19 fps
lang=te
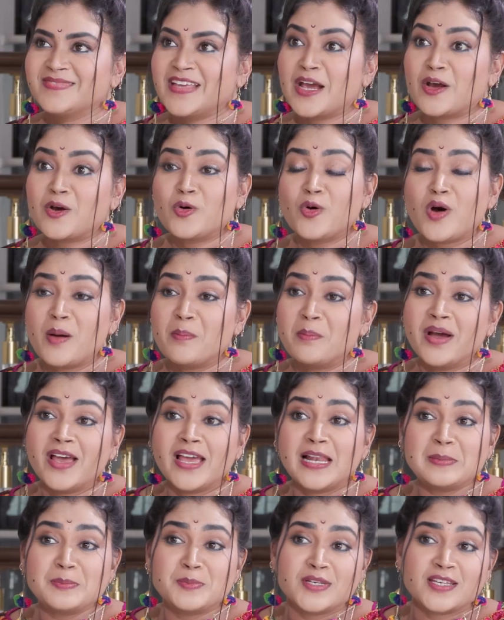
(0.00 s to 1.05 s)
ఎక్కువ అమ్మ
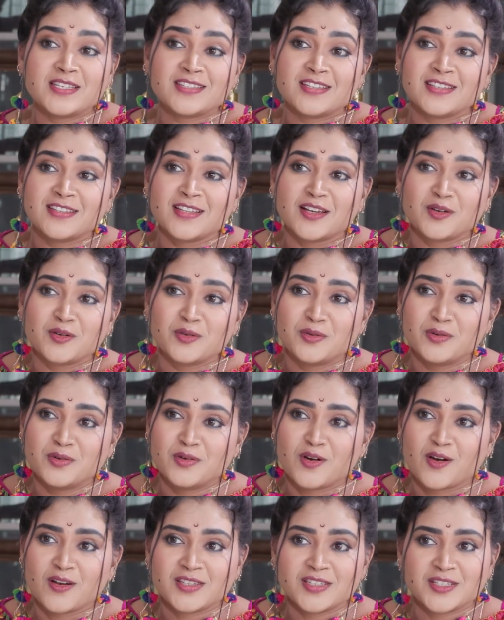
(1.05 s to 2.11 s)
హెల్ప్ చేస్తుంది నాకు
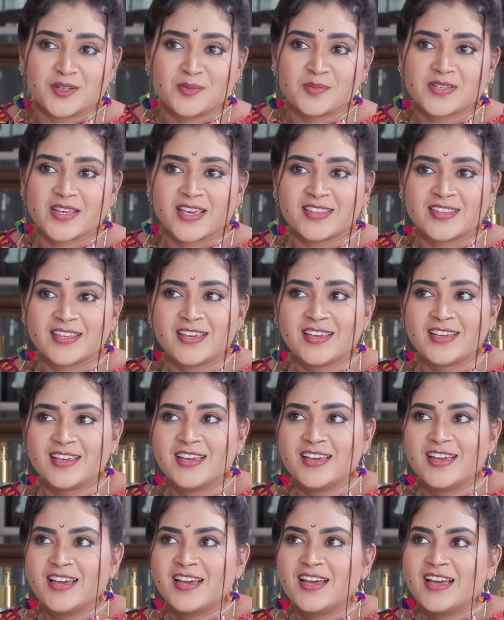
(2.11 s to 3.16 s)
కాస్ట్యూమ్స్ అయితే
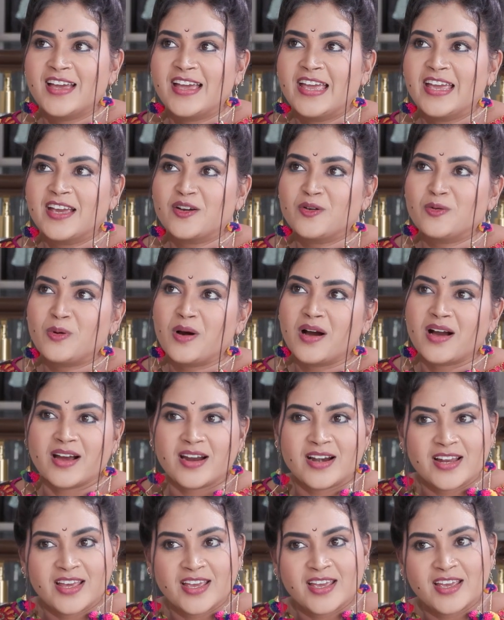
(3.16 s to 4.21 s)
ఎక్కువ
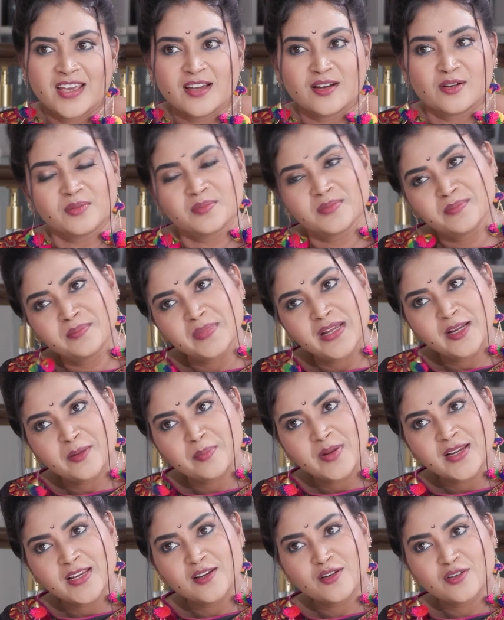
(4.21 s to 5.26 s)
అక్కడే
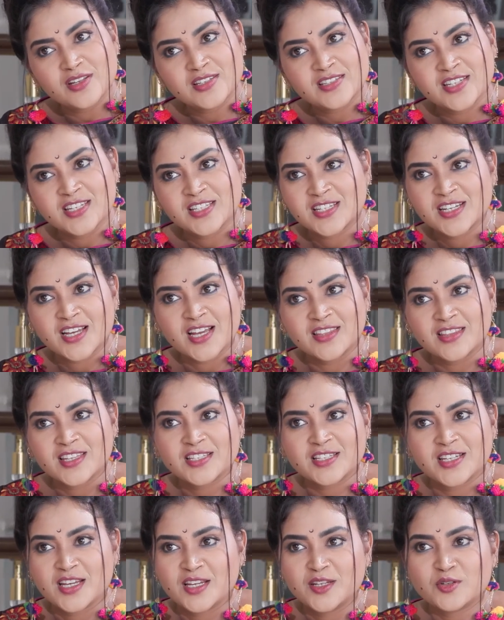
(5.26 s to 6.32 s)
బెల్లంపల్లిలోనే స్టిచ్చింగ్ అంతా
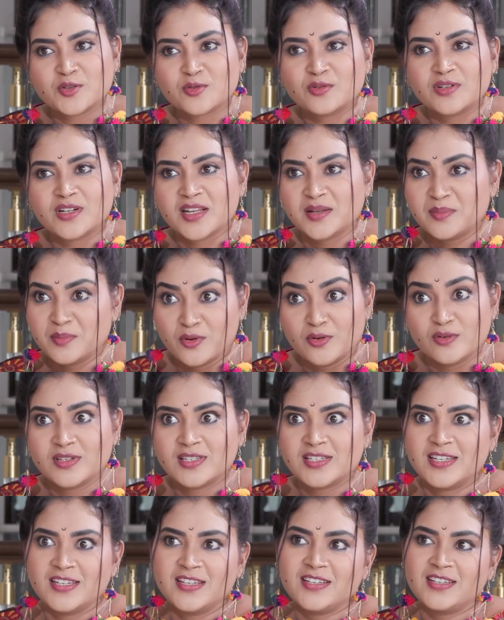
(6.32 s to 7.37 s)
చేయించుకుంటాను
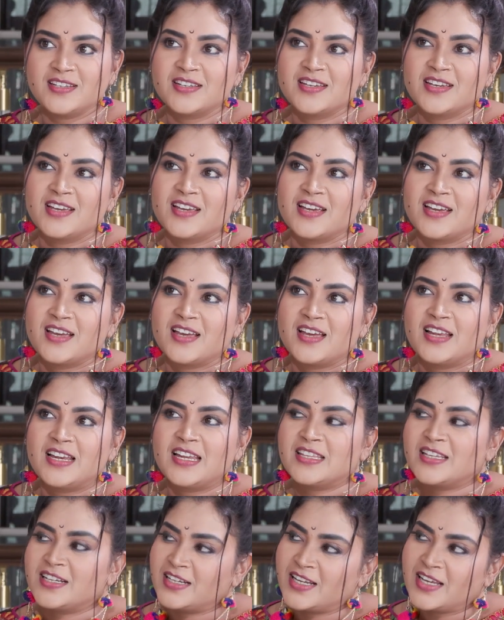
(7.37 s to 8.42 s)
మోస్ట్లీ
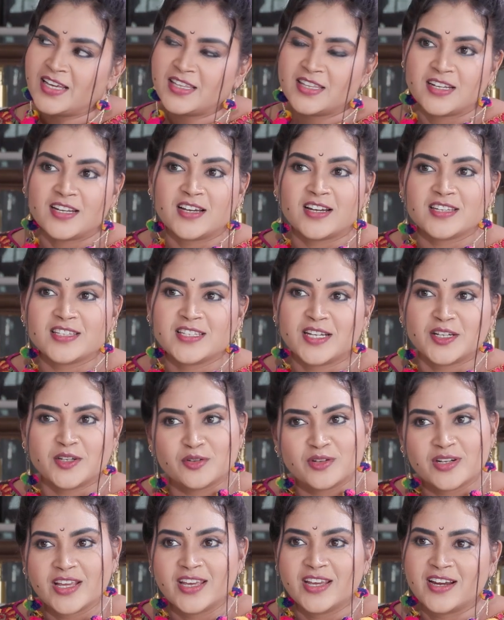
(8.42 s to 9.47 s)
లేదంటే ఏదైనా అర్జెంట్
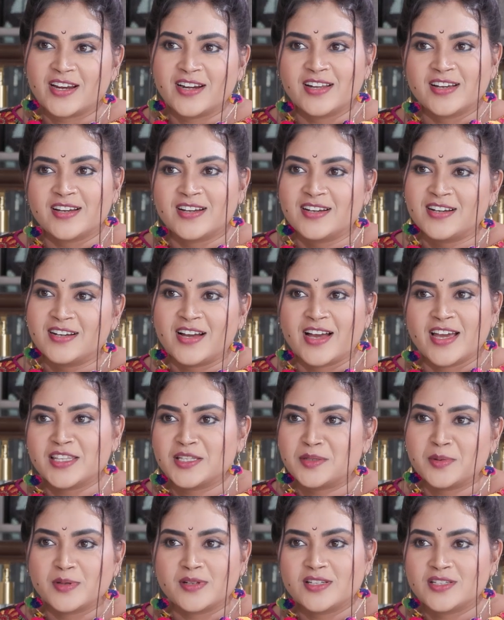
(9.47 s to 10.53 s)
ఉంటే ఇక్కడ
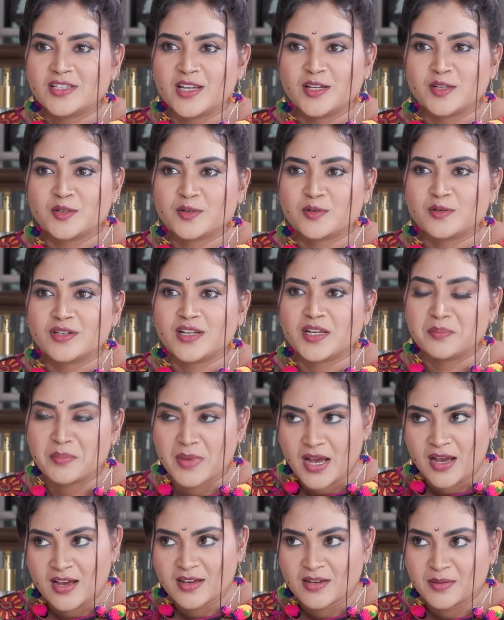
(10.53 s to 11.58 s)
హైదరాబాద్లో చేయించుకుంటాను
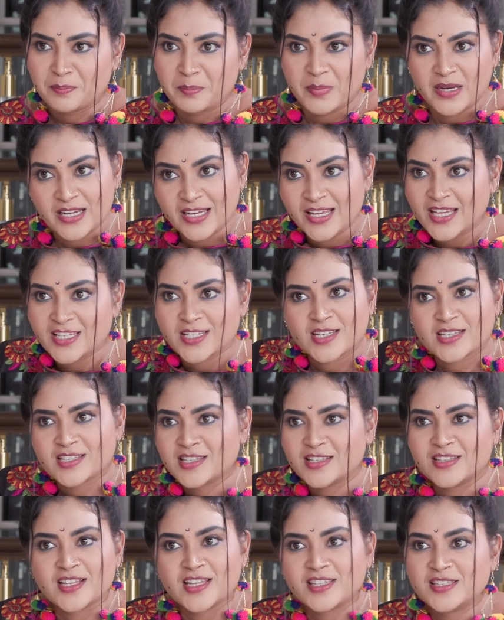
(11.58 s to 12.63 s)
మా పిన్నియే
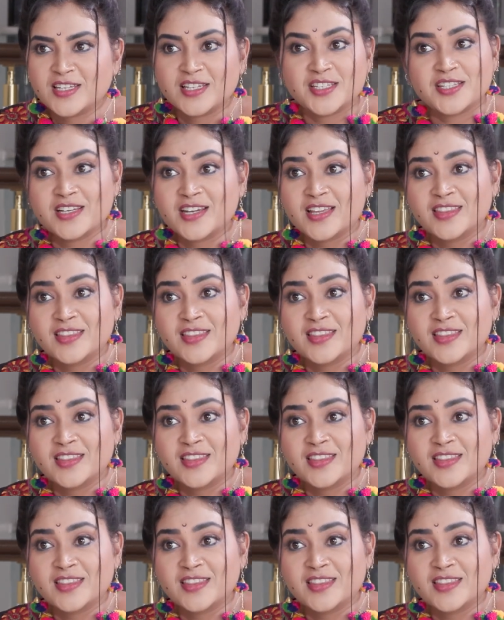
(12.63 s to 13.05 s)
చేస్తుంది నా స్టిచ్చింగ్